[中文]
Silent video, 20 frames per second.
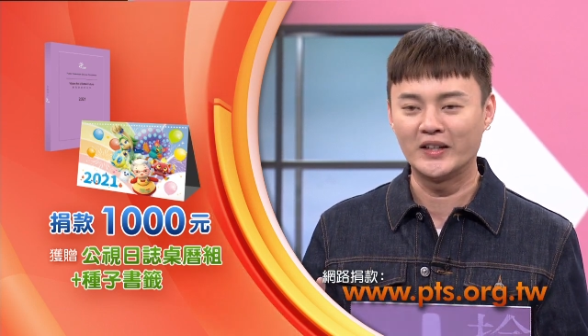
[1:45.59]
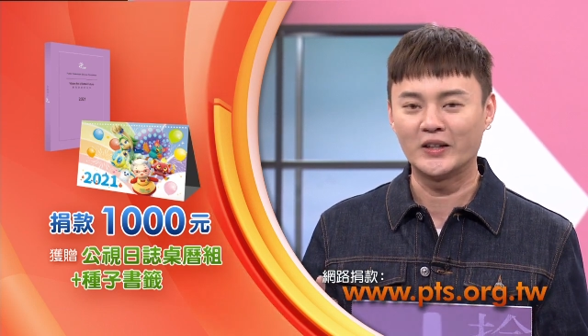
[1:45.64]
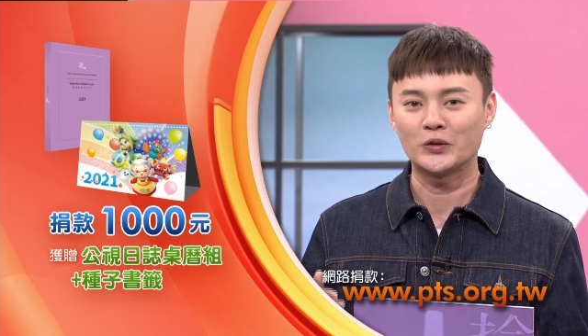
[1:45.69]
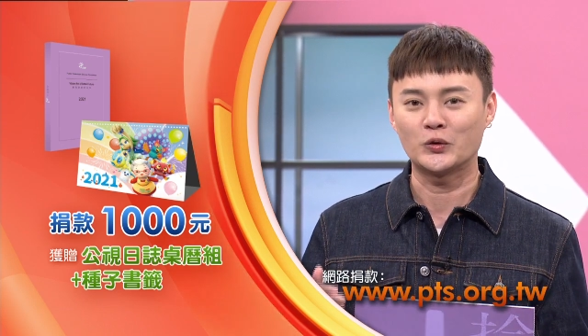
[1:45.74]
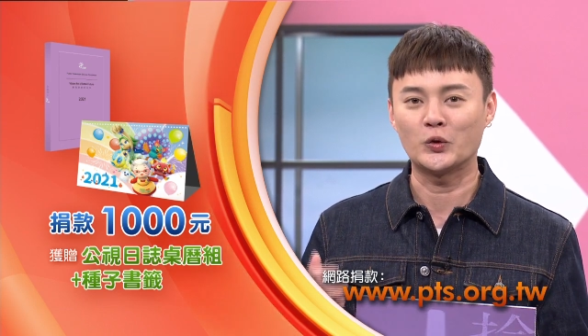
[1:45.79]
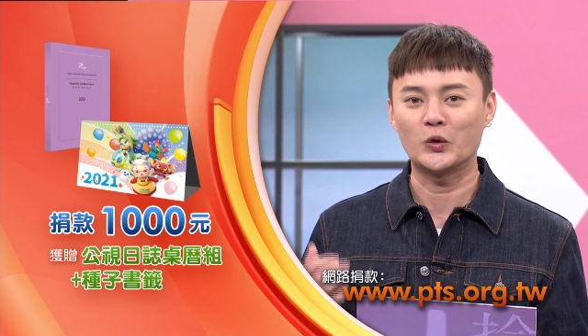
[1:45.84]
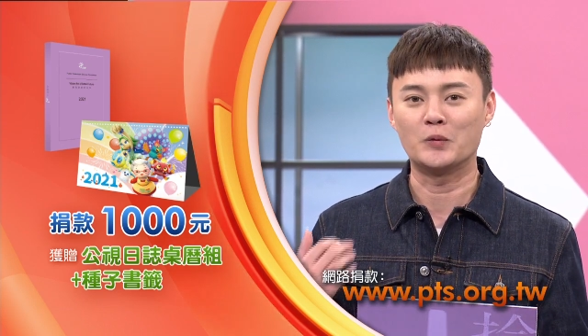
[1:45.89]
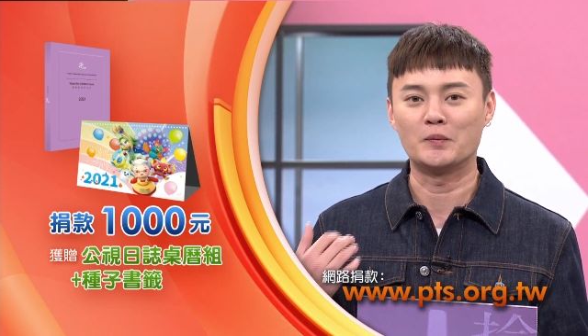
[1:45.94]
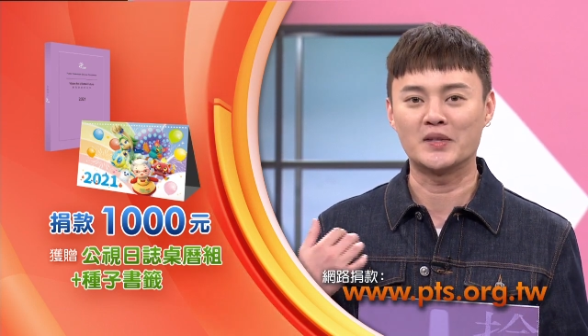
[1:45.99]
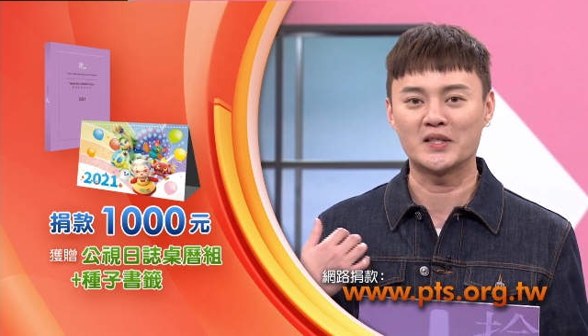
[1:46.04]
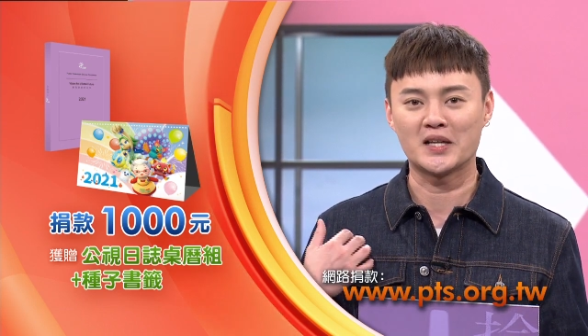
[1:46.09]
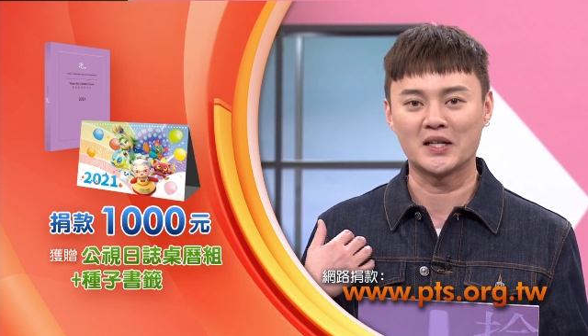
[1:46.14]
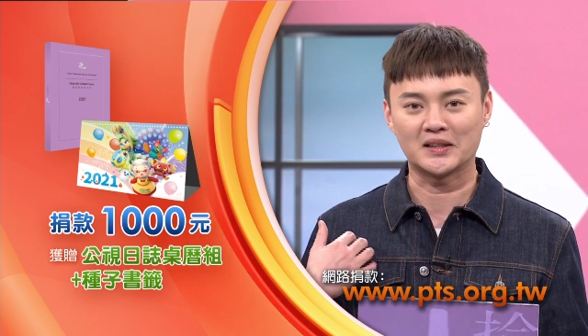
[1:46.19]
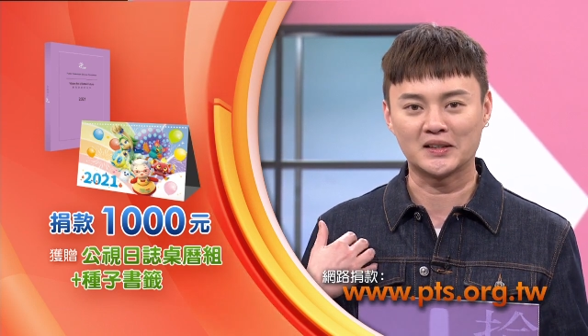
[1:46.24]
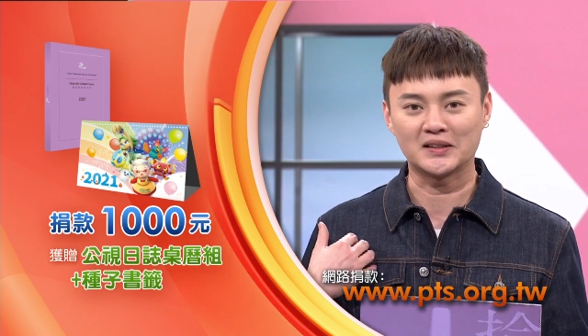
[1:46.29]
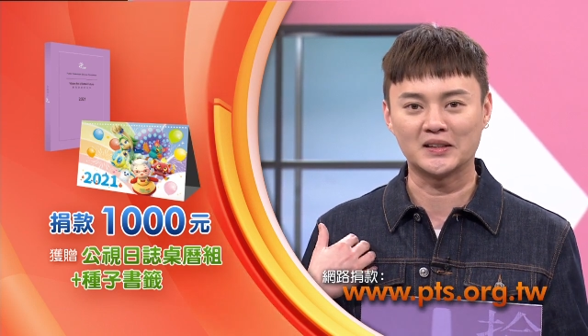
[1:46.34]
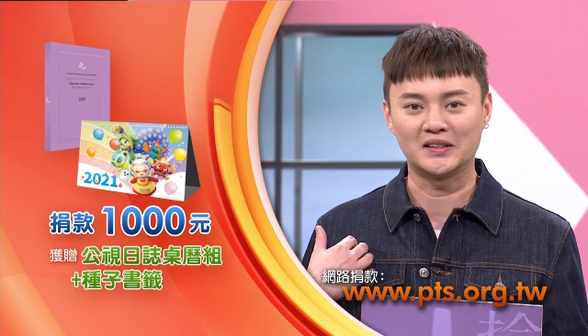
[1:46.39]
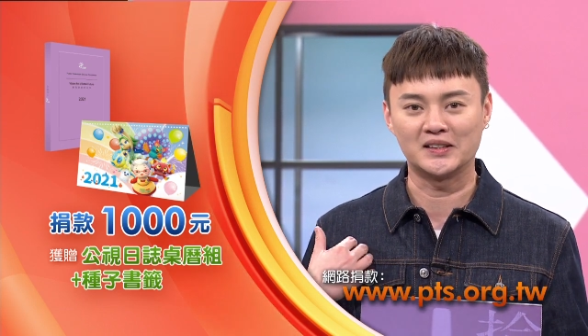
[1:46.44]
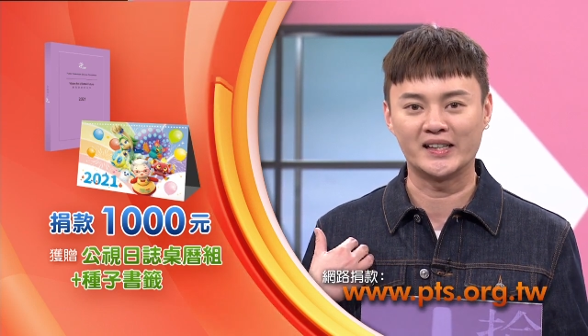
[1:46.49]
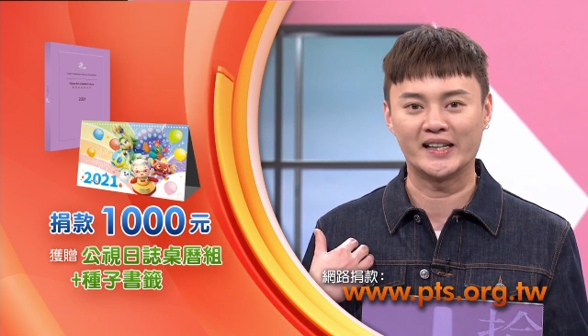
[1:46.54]
对我们唱
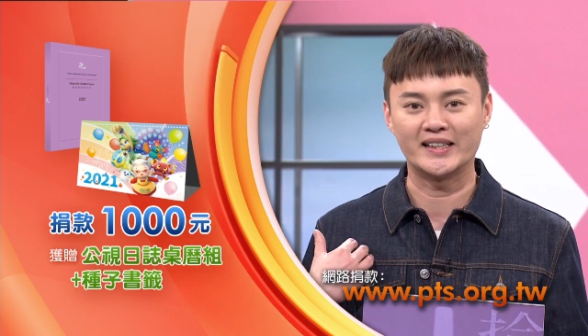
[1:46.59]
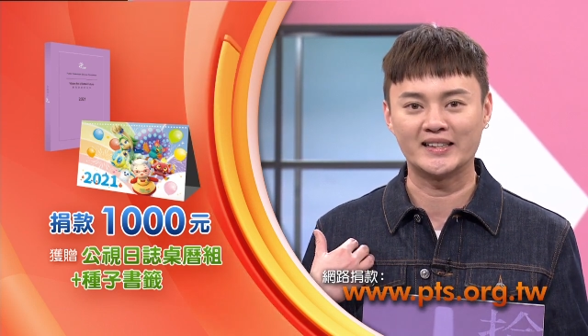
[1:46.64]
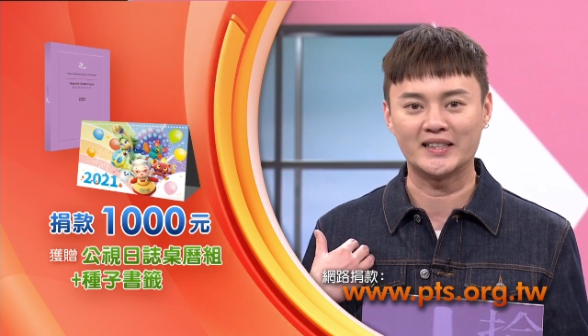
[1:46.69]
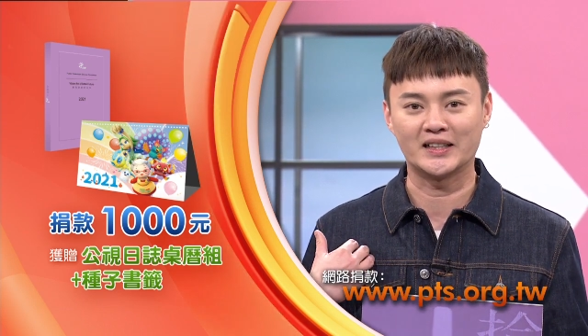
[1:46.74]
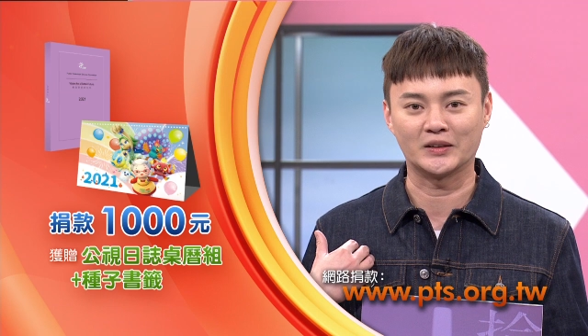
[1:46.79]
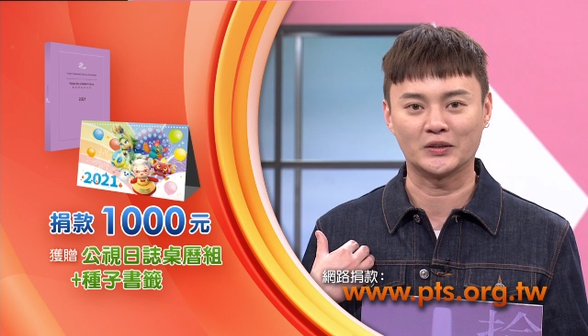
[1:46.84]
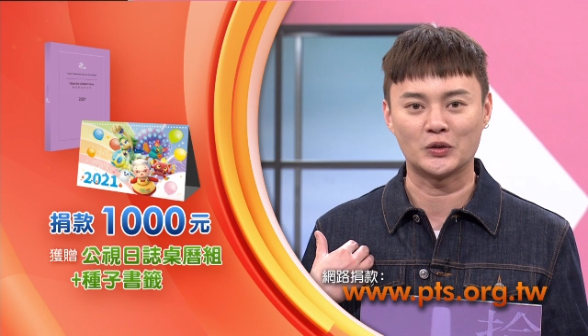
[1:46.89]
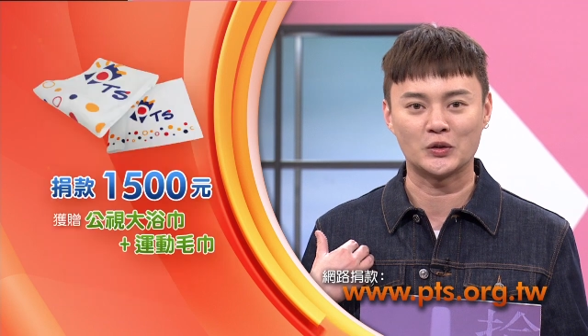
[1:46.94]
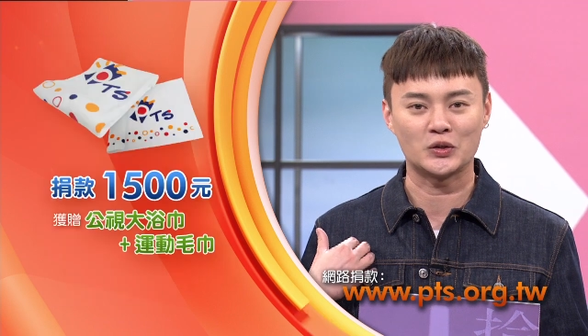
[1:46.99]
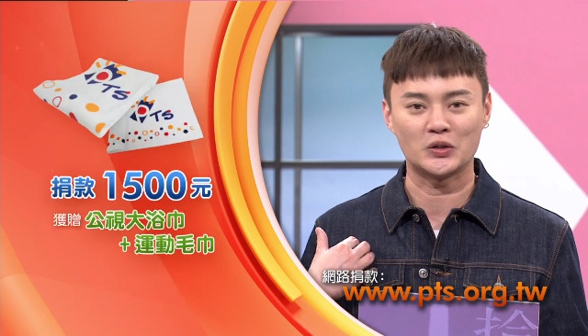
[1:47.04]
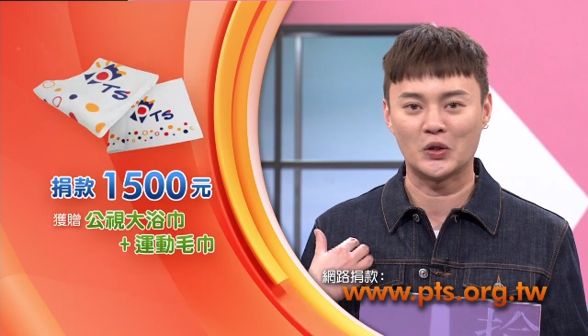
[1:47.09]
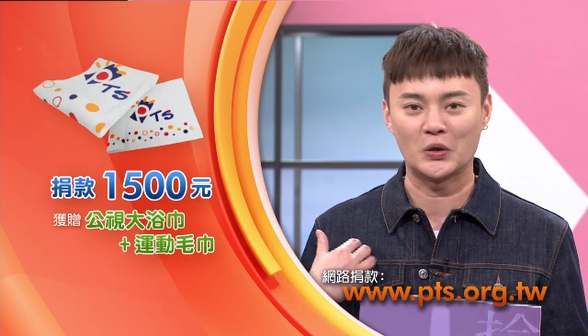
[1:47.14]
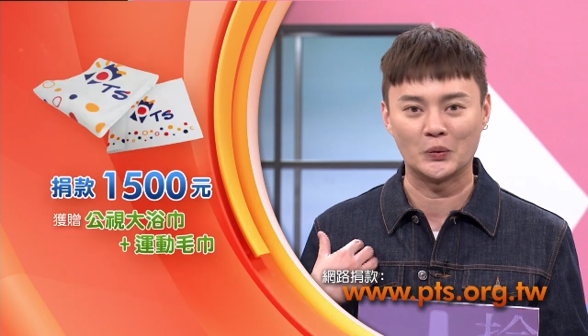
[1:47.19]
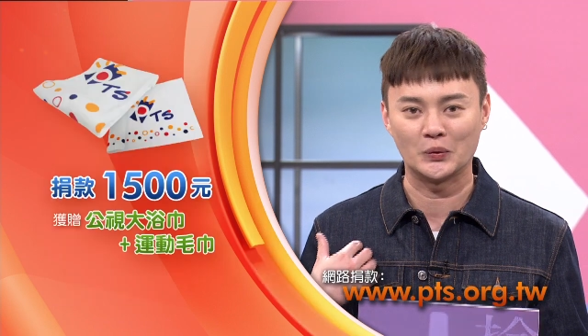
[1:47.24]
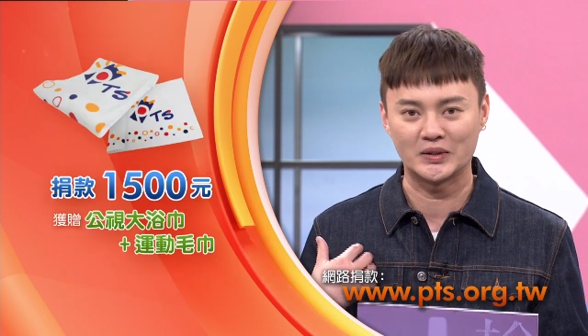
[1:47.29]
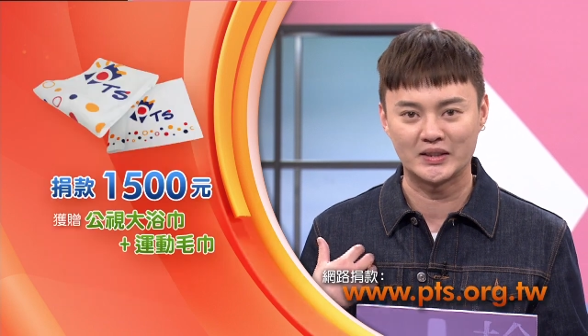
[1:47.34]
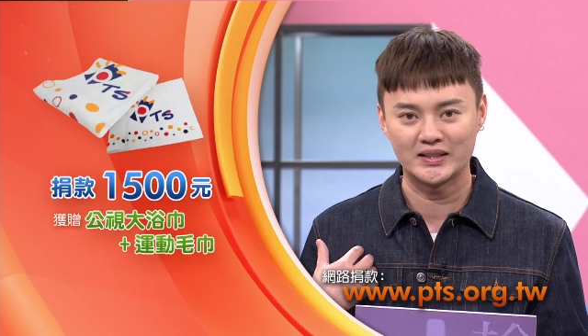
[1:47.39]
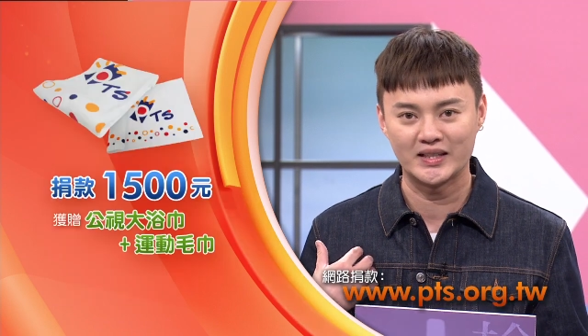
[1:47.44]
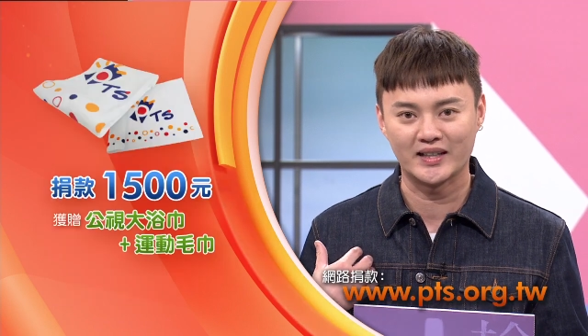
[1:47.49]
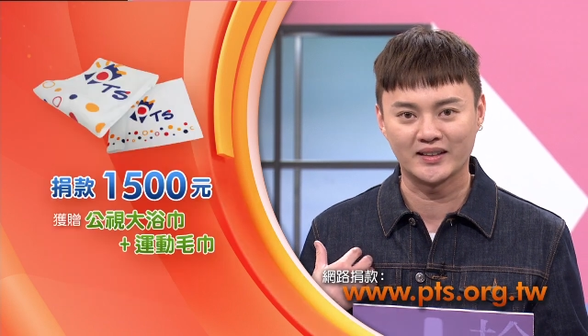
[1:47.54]
歌的人来讲都是偶
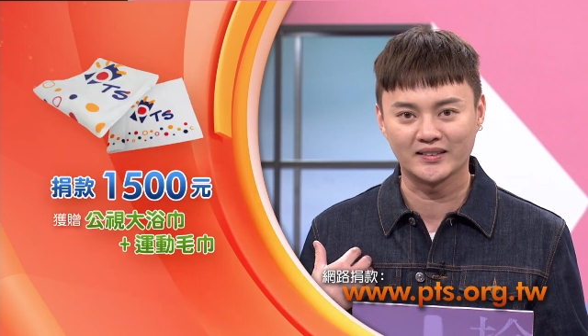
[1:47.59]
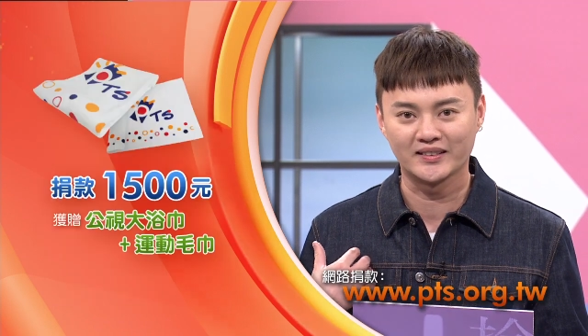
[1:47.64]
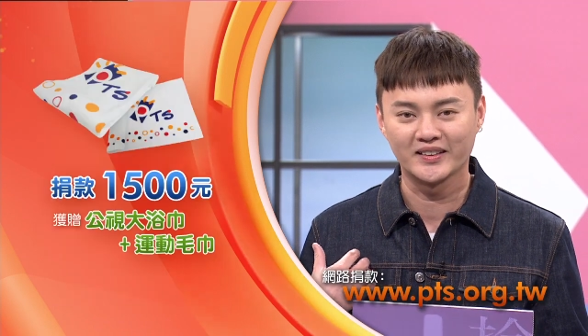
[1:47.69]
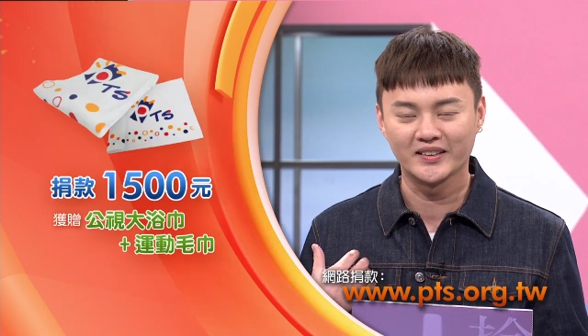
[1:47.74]
像，